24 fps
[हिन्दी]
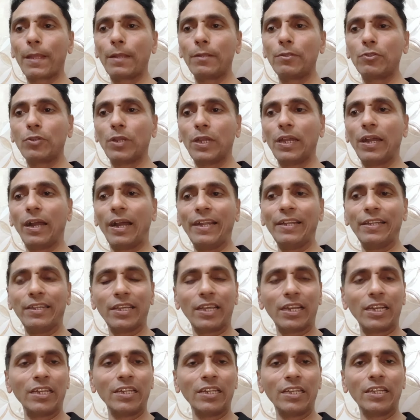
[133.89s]
जो है आई टी
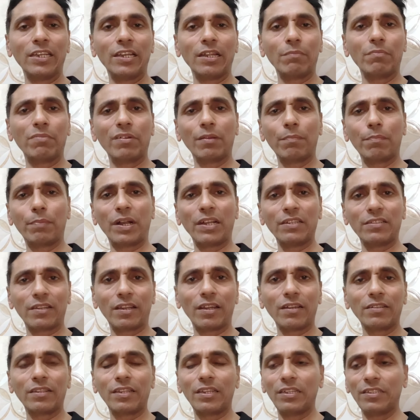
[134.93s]
आर इनकी लगभग पाँच
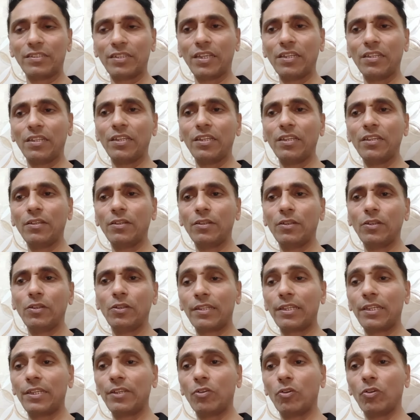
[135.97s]
लाख से नीचे ही थी
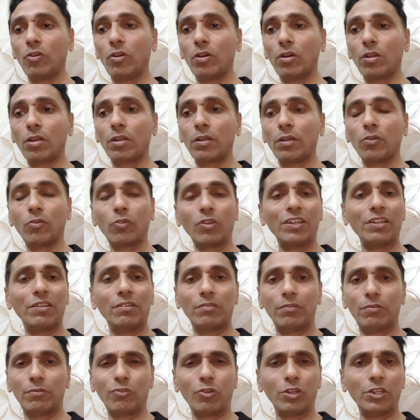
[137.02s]
थी और कोई
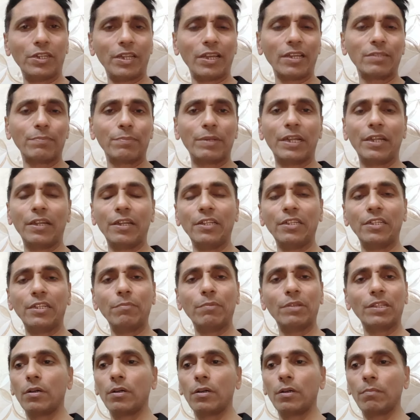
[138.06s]
कोई टैक्स पेड नहीं थी
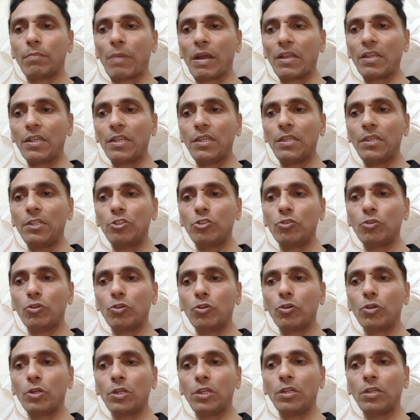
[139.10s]
मतलब बाकी जो
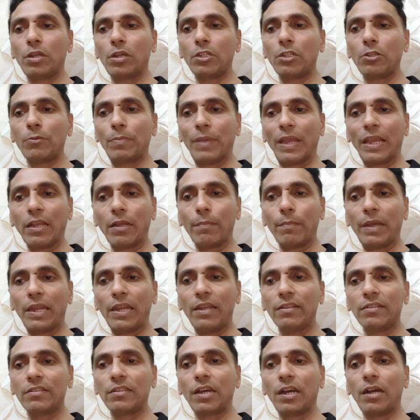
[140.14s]
इनका जो बैंक
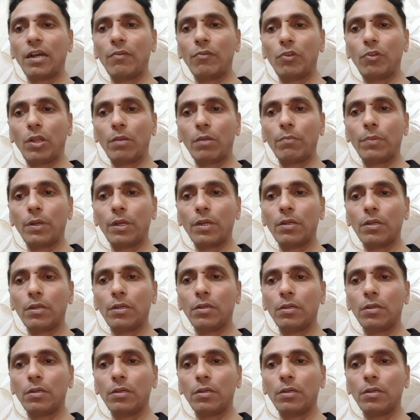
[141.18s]
बैलेंस था वो लगभग